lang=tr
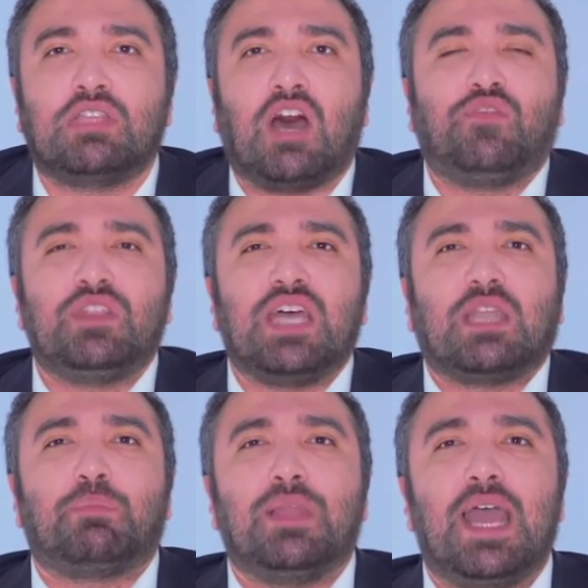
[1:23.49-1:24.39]

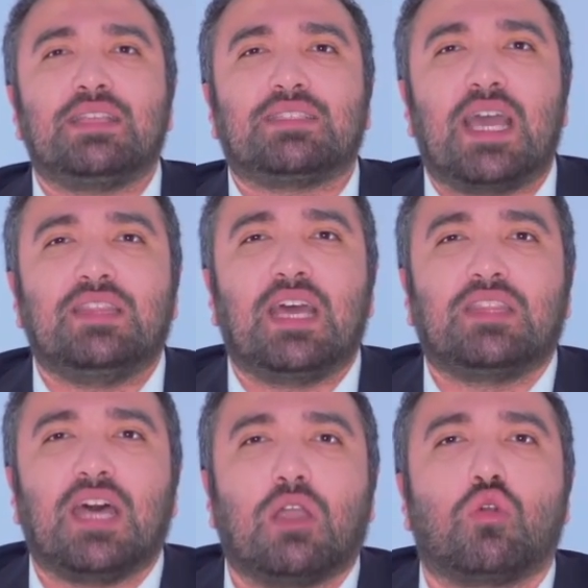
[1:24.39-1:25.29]
Dafidak bile
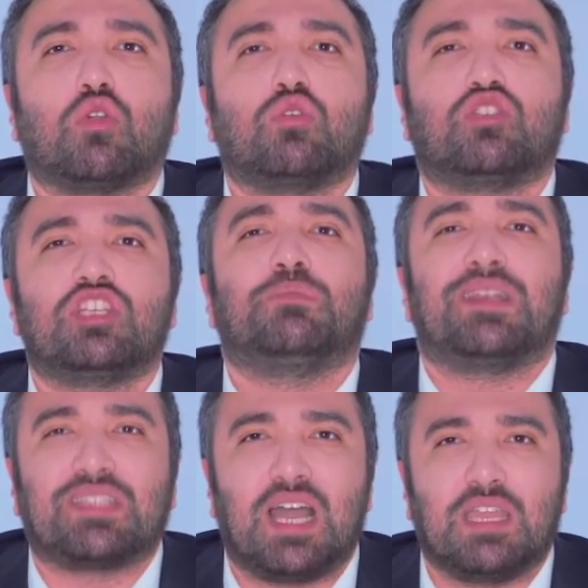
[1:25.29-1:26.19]
senden daha korkunç
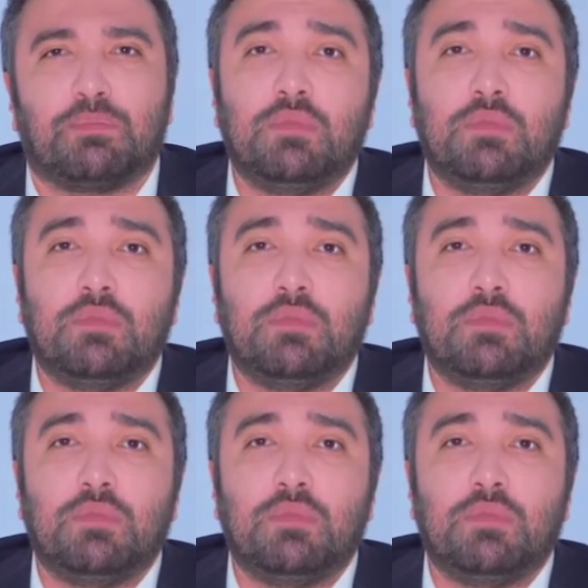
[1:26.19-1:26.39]
isme sahip.